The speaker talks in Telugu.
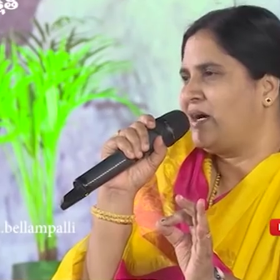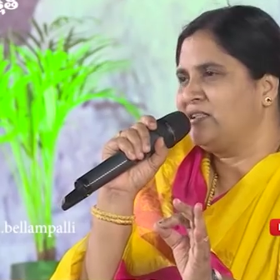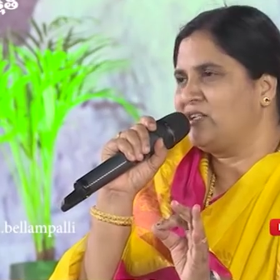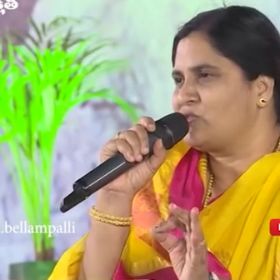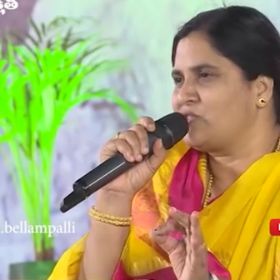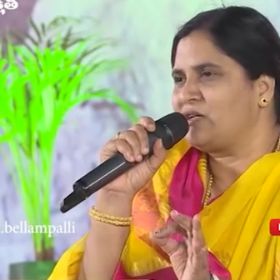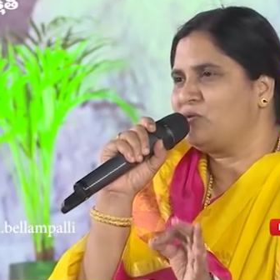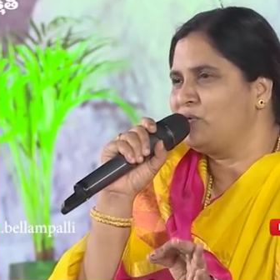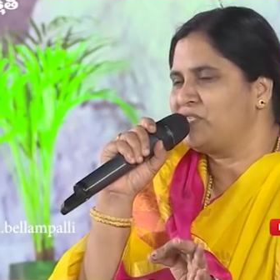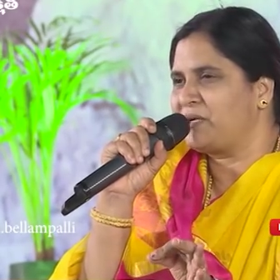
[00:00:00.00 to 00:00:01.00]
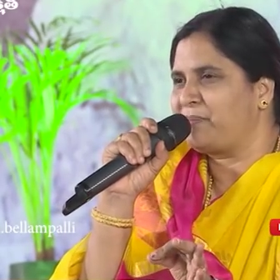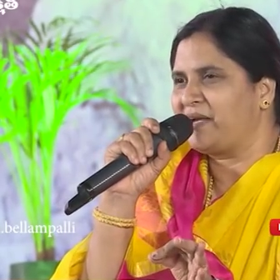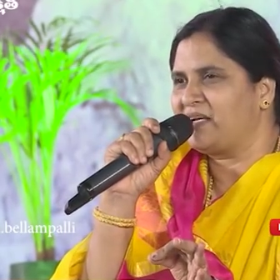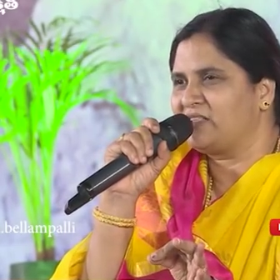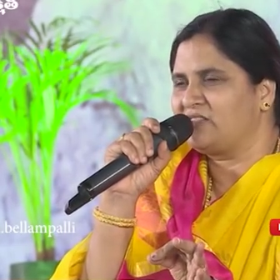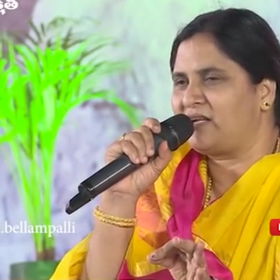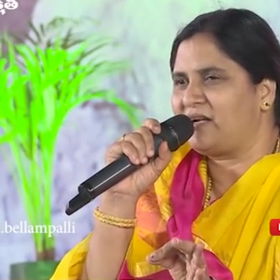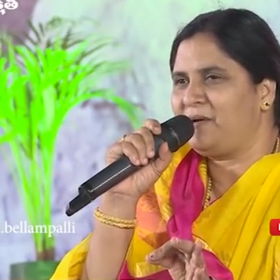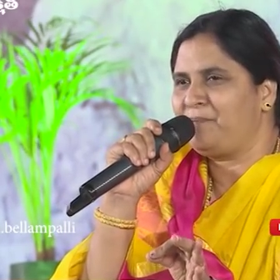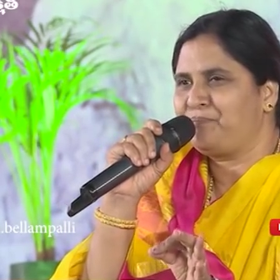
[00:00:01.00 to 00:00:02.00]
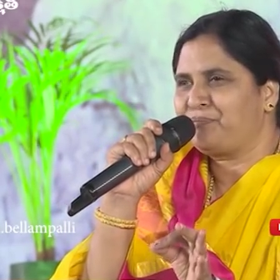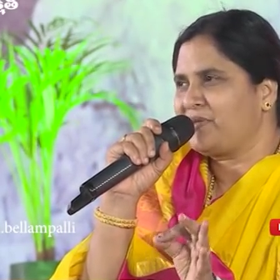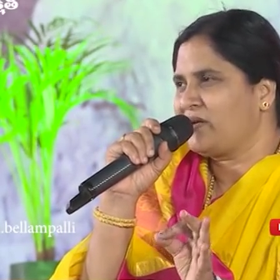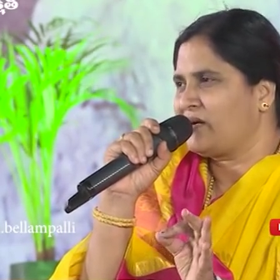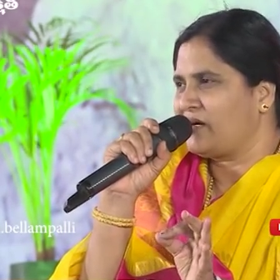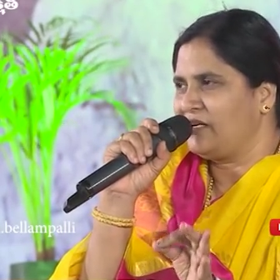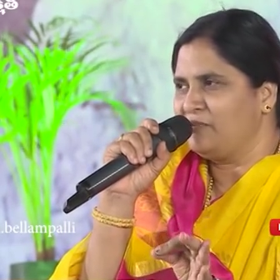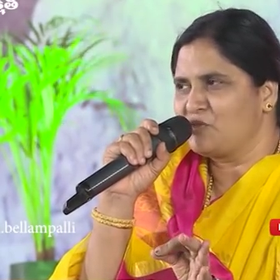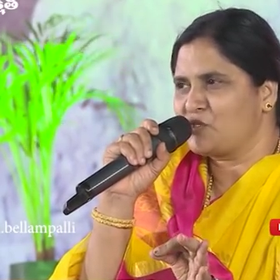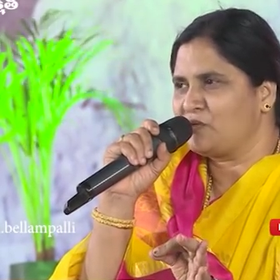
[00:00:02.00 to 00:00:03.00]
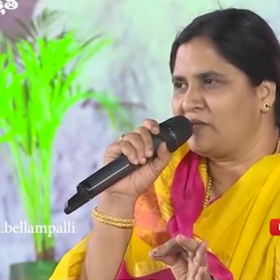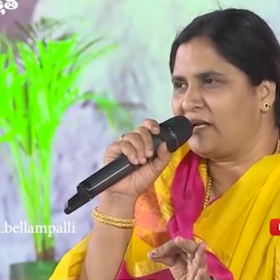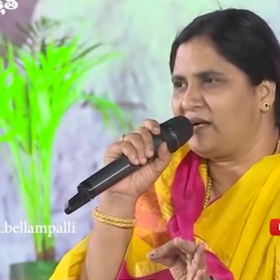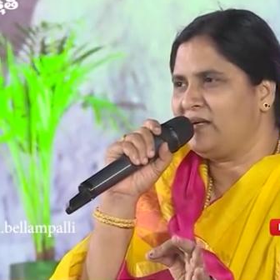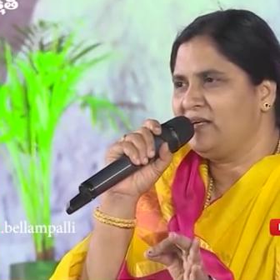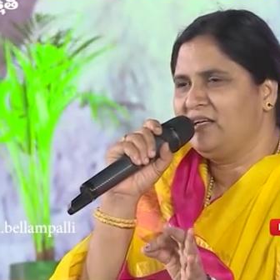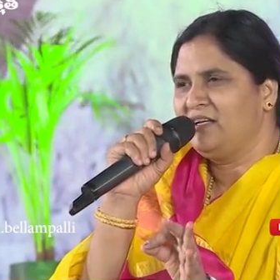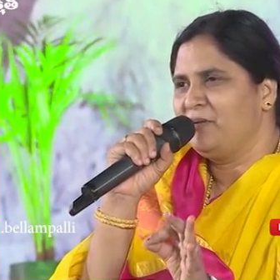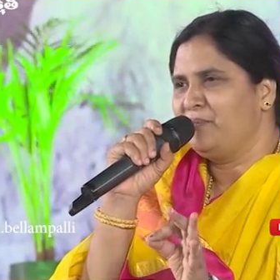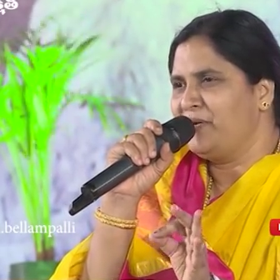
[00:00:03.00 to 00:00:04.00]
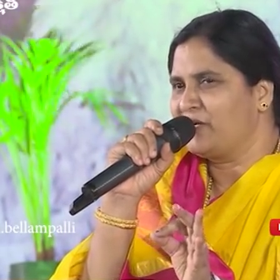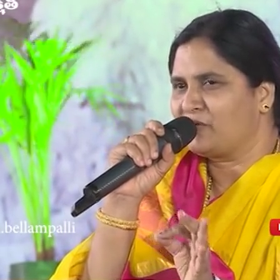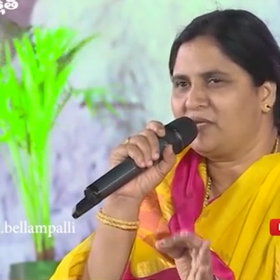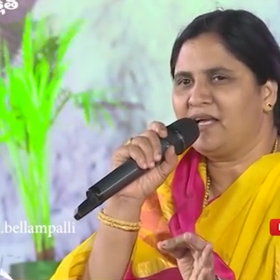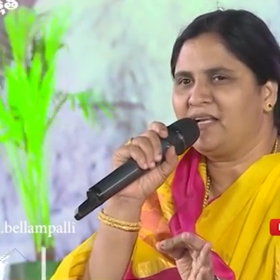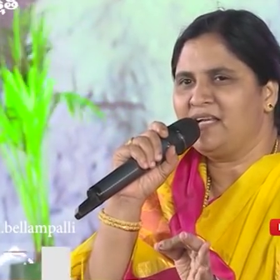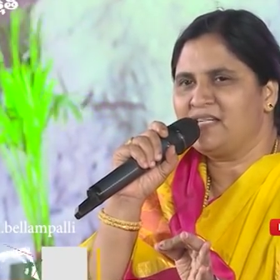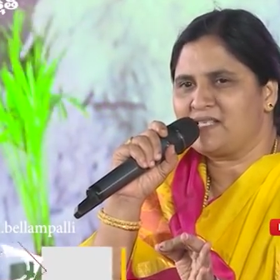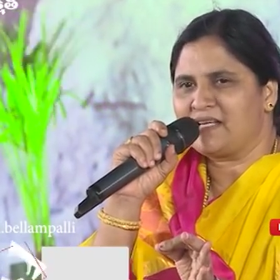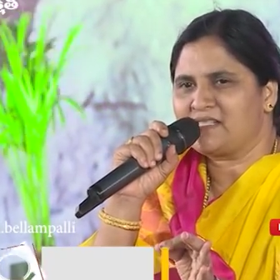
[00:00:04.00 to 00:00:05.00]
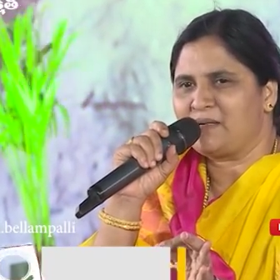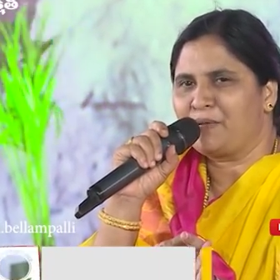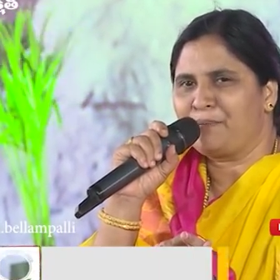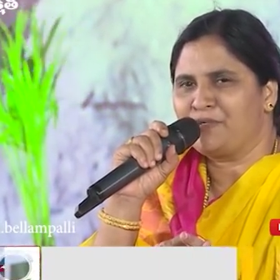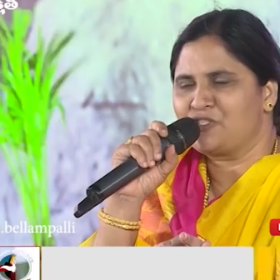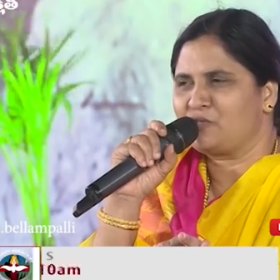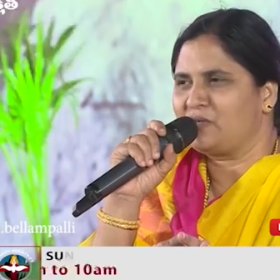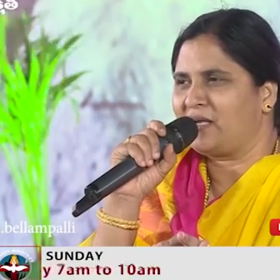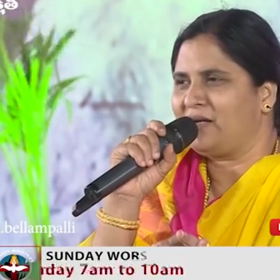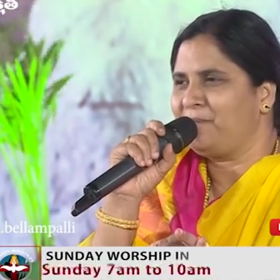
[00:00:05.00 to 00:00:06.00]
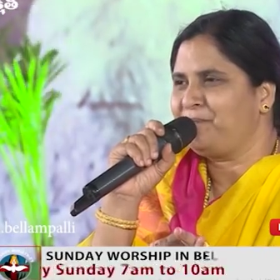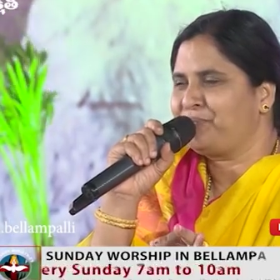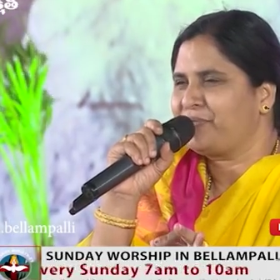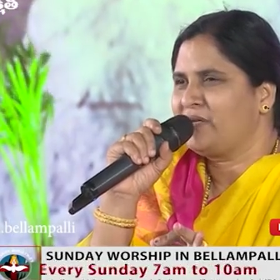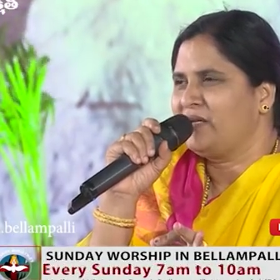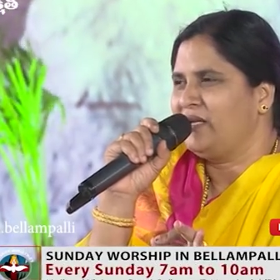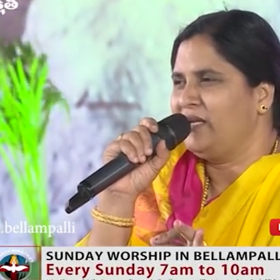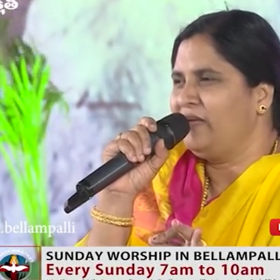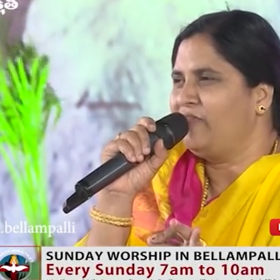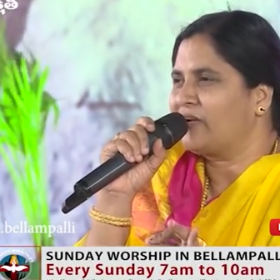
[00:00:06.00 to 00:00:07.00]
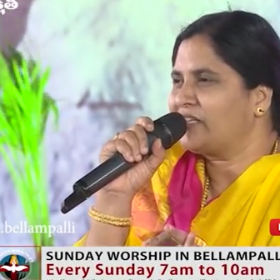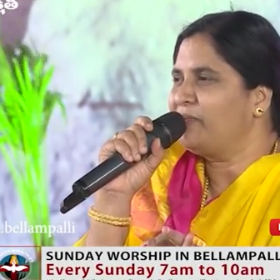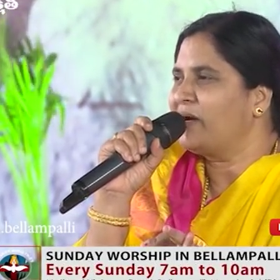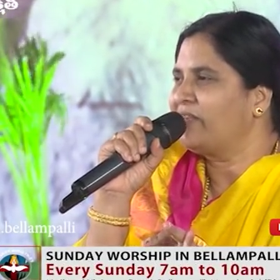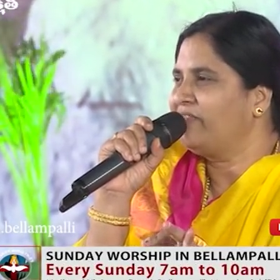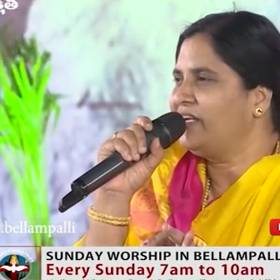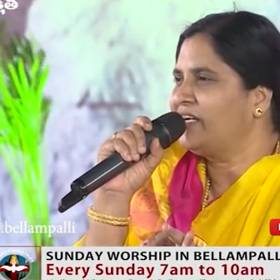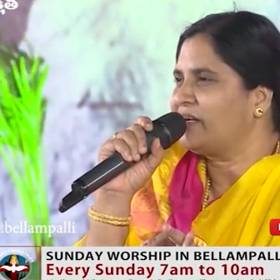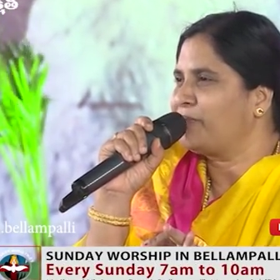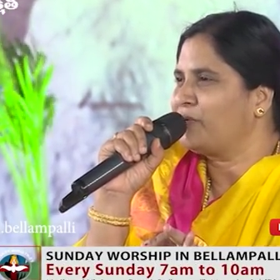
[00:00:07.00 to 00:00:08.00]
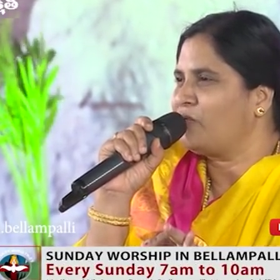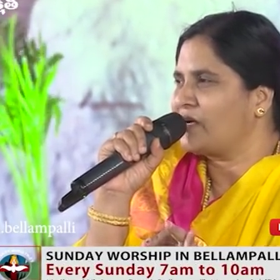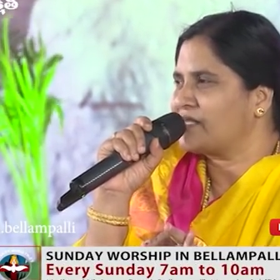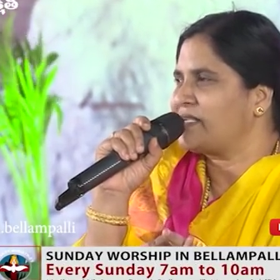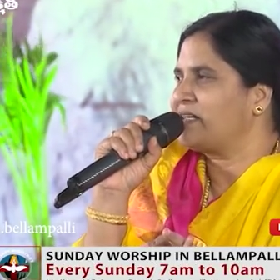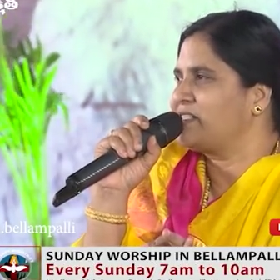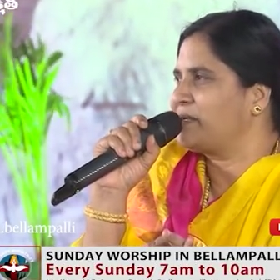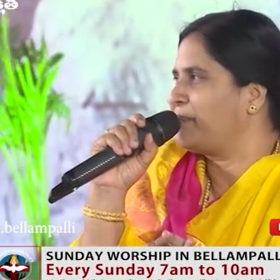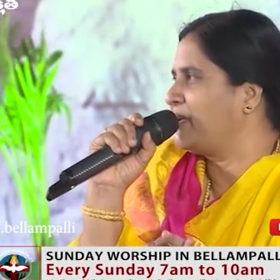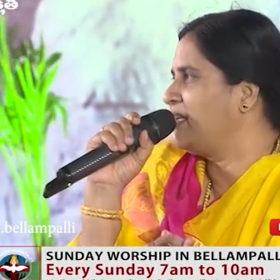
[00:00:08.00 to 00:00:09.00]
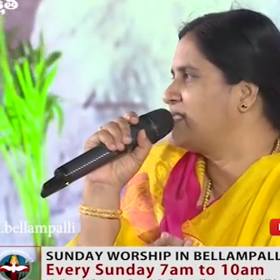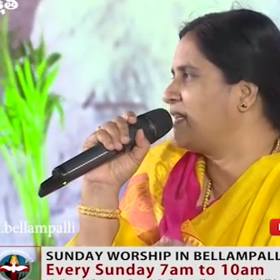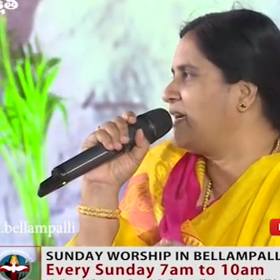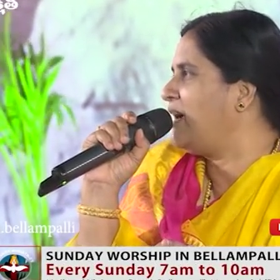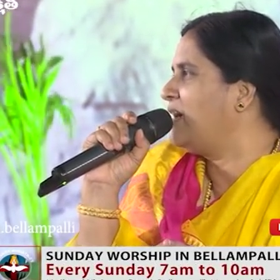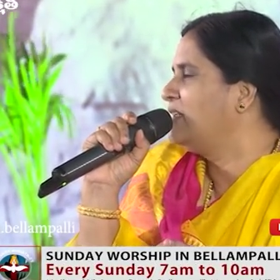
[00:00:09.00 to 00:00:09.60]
అందరూ ఒకసారి కుడిచే పైకెత్తారా కళ్ళు మూసుకుంటారా మీ హృదయాన్ని ఏసైకి సమర్పించుకుంటారా ఈ వర్తమానం వినేటప్పుడు ఒక్కసారి చెప్పండి ఏసయ్యా